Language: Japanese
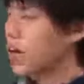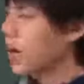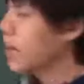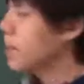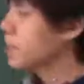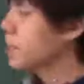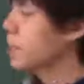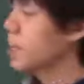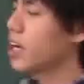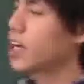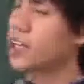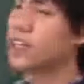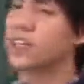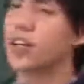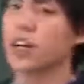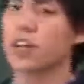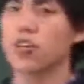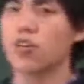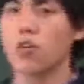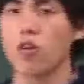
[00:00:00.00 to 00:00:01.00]
書いてないん
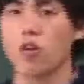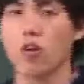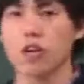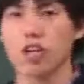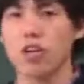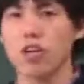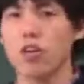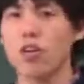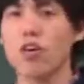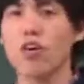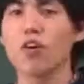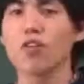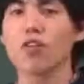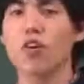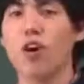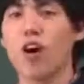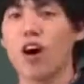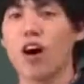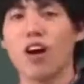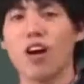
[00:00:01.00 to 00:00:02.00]
だけどいろいろ
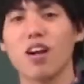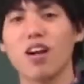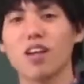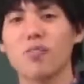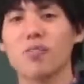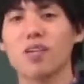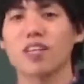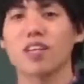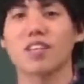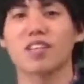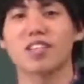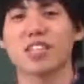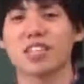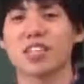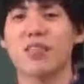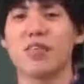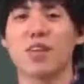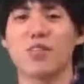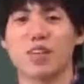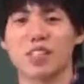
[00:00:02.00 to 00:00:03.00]
とぺちゃくちゃ
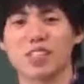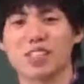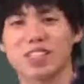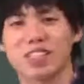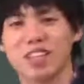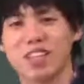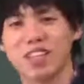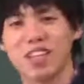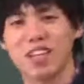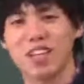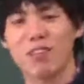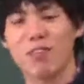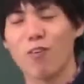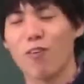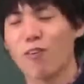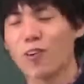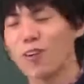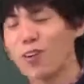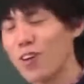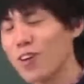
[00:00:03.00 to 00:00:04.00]
喋ります
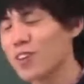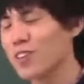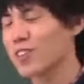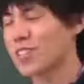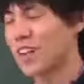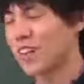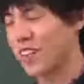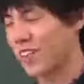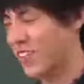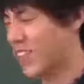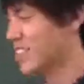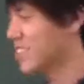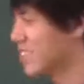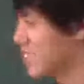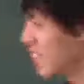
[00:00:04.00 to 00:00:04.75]
もういろいろと喋りま